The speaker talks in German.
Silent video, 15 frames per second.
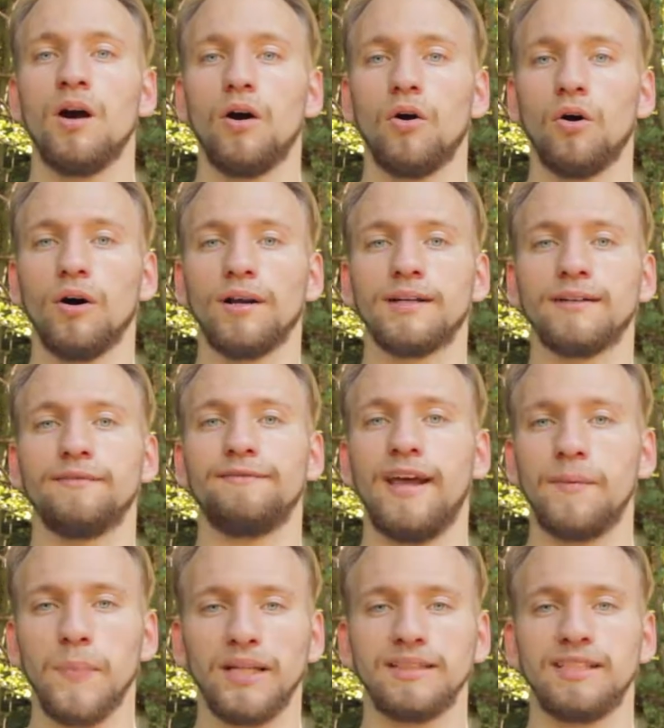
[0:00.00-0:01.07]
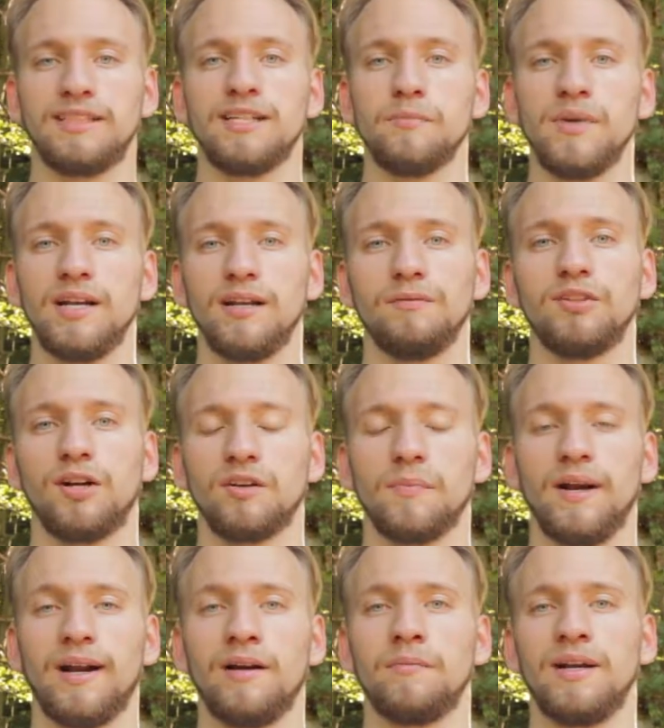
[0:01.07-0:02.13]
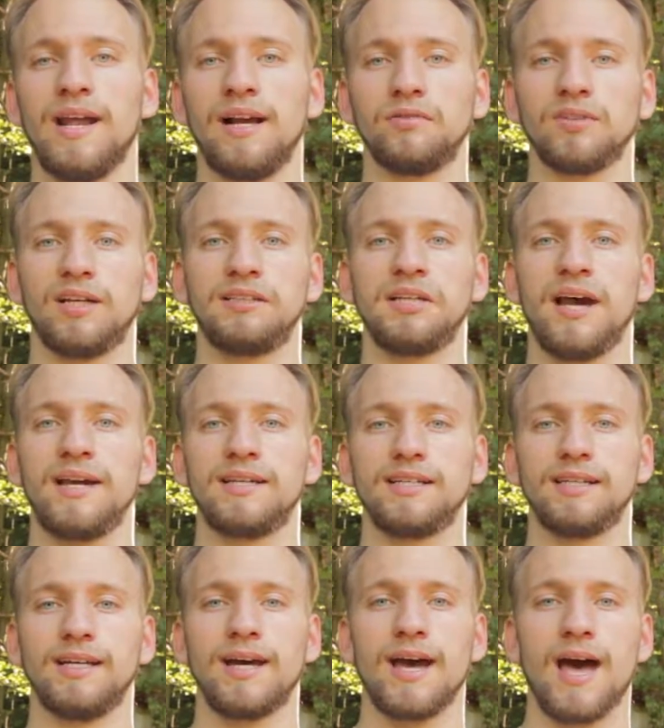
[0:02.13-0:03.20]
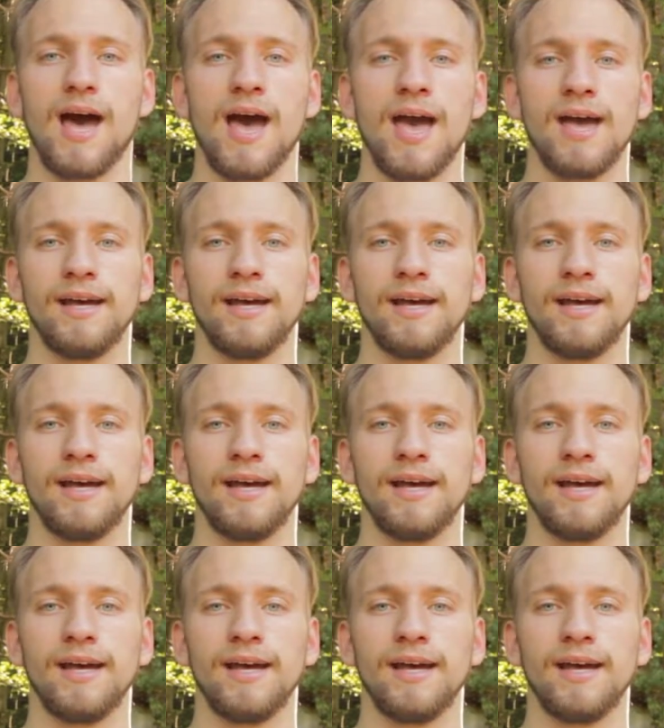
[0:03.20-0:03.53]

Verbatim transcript: Und wenn man sich den mitnimmt, sollte man halt mit extra Zeit äh,